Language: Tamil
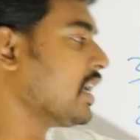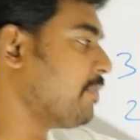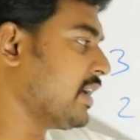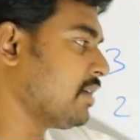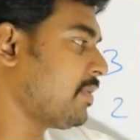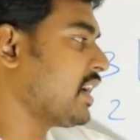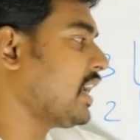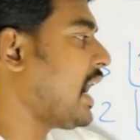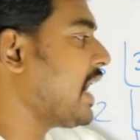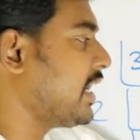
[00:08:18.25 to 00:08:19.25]
இப்போ இதை
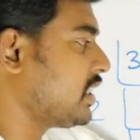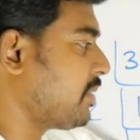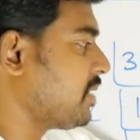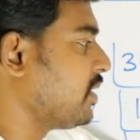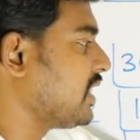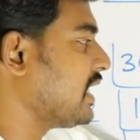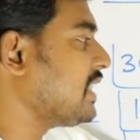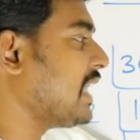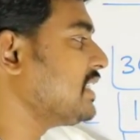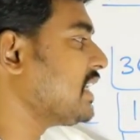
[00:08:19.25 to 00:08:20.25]
பாருங்கள் ஆயிரத்தி பதிமூணு
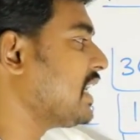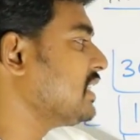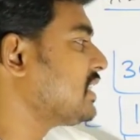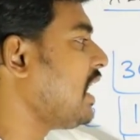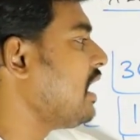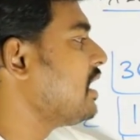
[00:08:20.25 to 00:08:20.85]
இதுலேருந்து அஞ்சை கழிச்சா